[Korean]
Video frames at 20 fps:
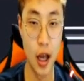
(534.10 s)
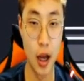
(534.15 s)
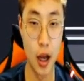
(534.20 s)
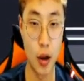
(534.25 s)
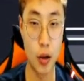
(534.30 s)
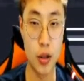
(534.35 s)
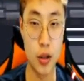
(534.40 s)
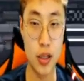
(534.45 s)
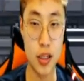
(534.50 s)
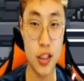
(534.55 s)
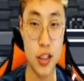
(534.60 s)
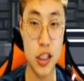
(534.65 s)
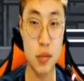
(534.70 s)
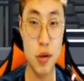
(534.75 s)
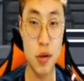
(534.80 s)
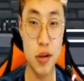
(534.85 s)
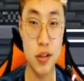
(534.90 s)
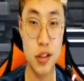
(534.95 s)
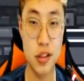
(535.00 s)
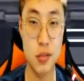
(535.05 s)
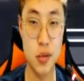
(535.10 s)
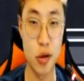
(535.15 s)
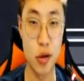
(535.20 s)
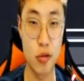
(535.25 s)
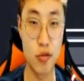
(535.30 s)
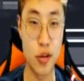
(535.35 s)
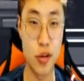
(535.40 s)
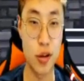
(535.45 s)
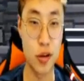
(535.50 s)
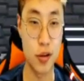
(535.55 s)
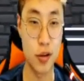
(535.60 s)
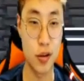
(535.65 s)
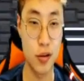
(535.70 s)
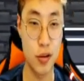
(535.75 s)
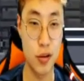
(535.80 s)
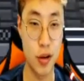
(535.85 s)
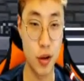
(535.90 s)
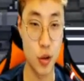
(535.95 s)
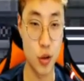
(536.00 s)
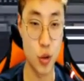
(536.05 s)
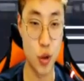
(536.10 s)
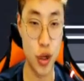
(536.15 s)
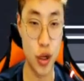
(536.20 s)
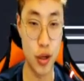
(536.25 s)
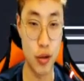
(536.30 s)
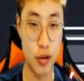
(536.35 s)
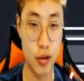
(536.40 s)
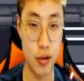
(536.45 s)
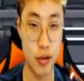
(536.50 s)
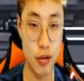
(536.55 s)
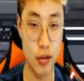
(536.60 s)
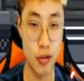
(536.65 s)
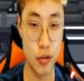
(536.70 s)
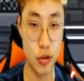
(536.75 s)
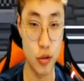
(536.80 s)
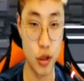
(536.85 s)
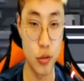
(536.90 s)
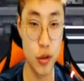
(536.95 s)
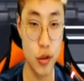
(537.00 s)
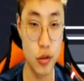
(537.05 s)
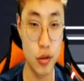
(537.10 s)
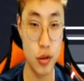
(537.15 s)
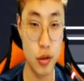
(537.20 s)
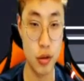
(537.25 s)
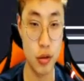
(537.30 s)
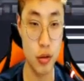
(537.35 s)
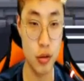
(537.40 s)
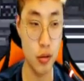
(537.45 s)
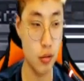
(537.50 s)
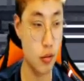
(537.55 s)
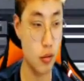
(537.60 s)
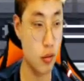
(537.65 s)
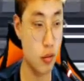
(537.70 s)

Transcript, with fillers: 어, 일단 10원씩 먹고요. 어, 좋아요. 어, 재밌는데, 이거?